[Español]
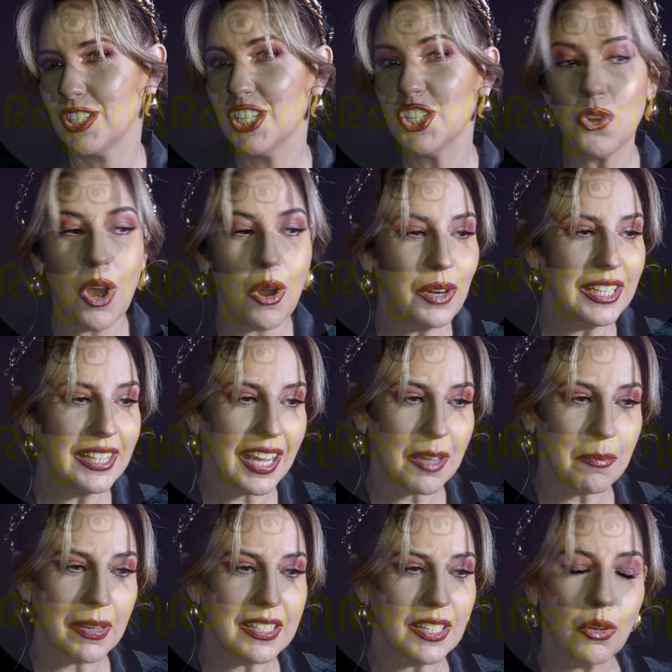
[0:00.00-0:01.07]
Si yo ahorita
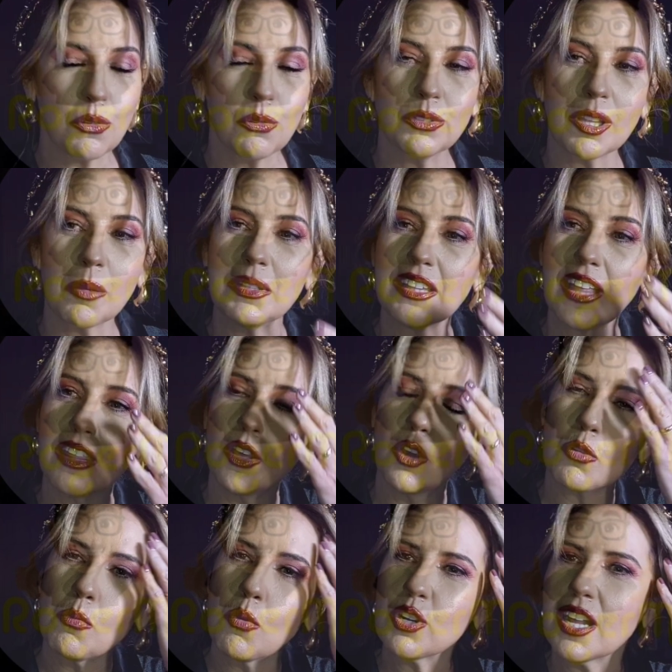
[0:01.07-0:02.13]
que pasé con un temita
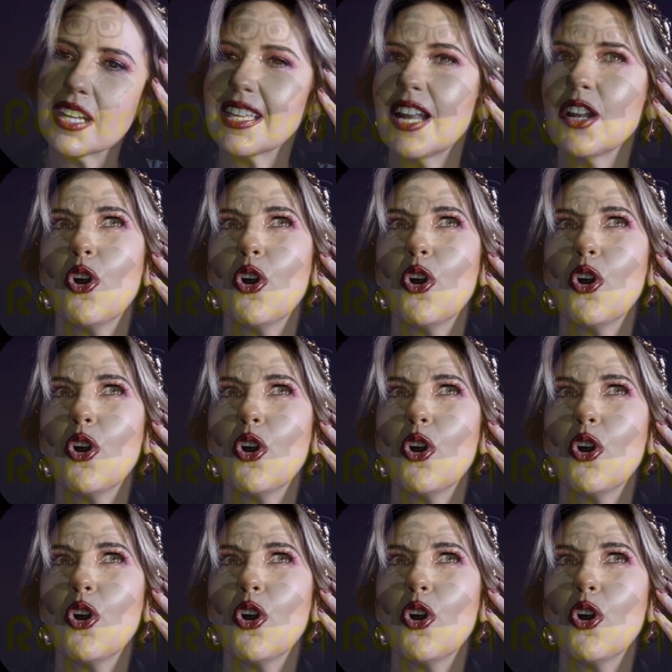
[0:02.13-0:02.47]
de hormonas,